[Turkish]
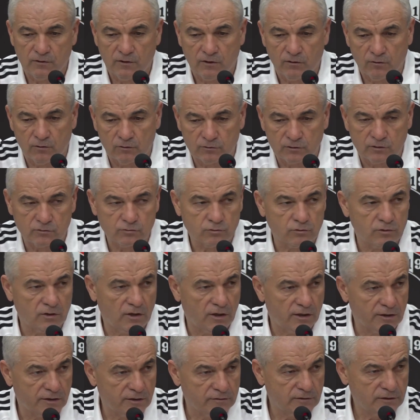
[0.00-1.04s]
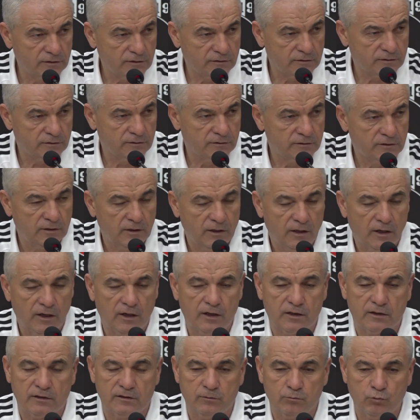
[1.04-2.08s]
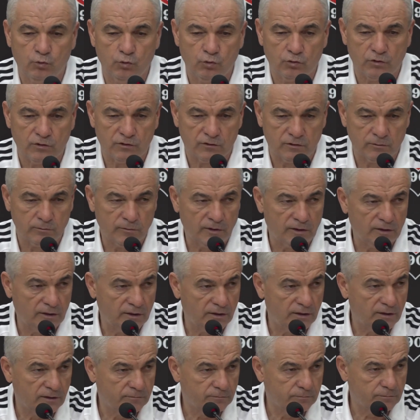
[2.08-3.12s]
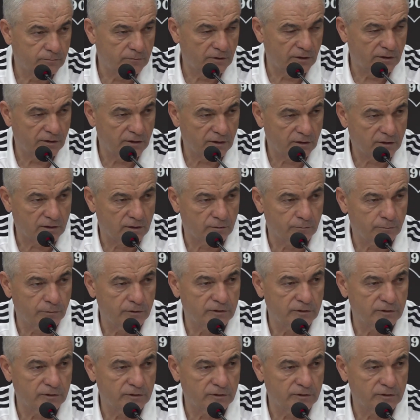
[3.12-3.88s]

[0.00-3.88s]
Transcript: ondan sonra ara var. Arada büyük ihtimalle bir yere kampa